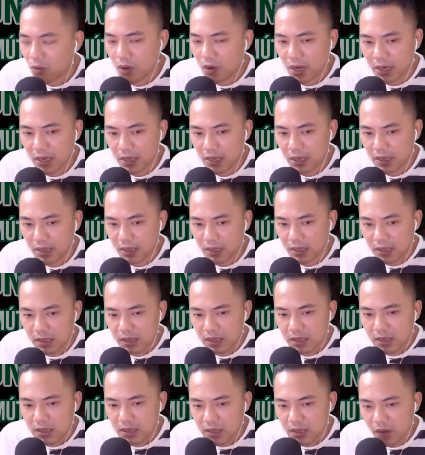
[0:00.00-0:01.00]
Cụ ơi,
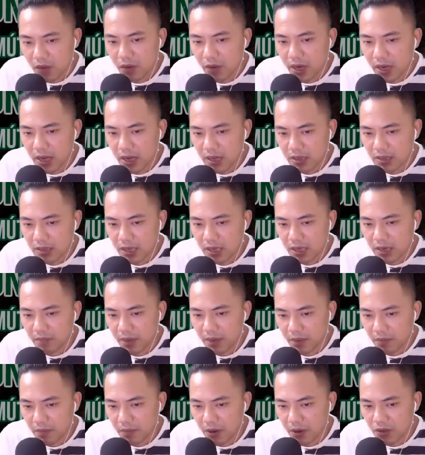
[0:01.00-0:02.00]
cháu nghĩ rằng
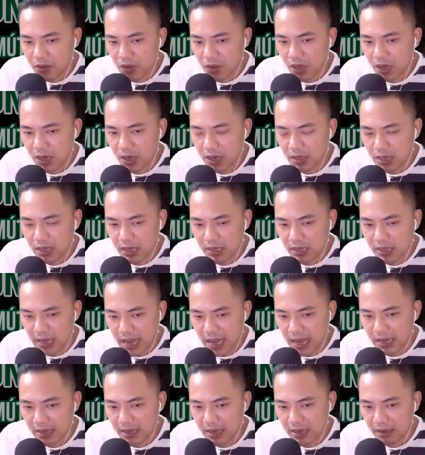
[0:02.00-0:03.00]
chính biết mọi chuyện đang
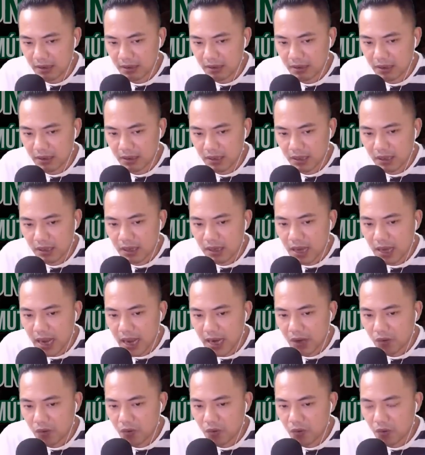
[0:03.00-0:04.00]
xảy ra đấy.
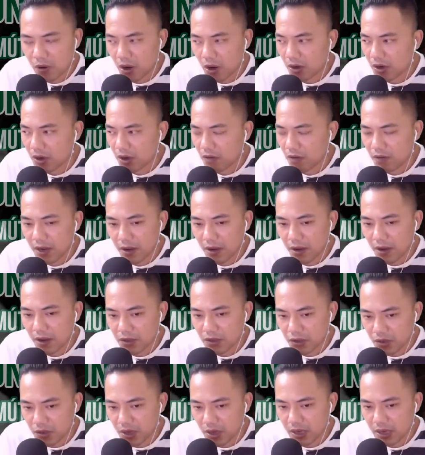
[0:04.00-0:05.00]
Hay là cụ gọi nó
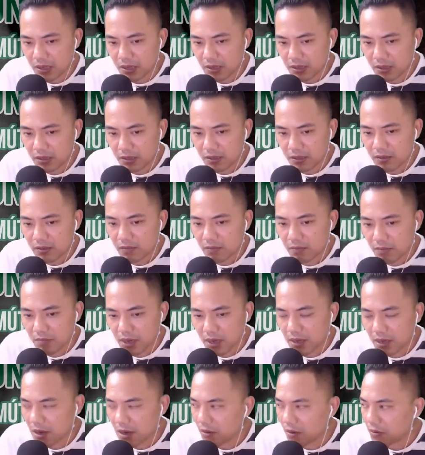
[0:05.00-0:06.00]
về hỏi chuyện,
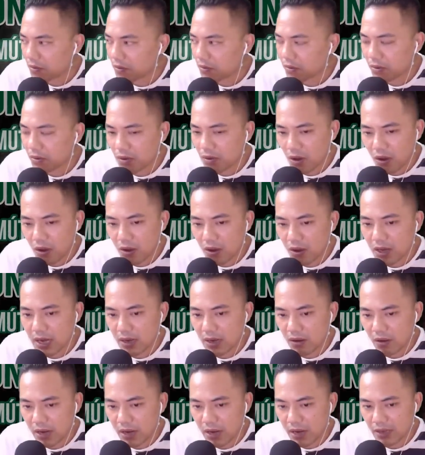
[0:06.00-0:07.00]
biết đâu
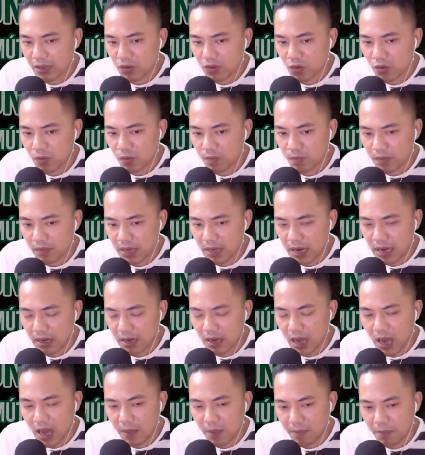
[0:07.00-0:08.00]
nó có cách giúp
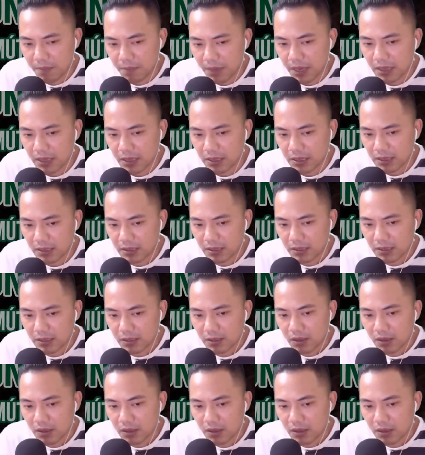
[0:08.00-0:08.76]
ấp mình.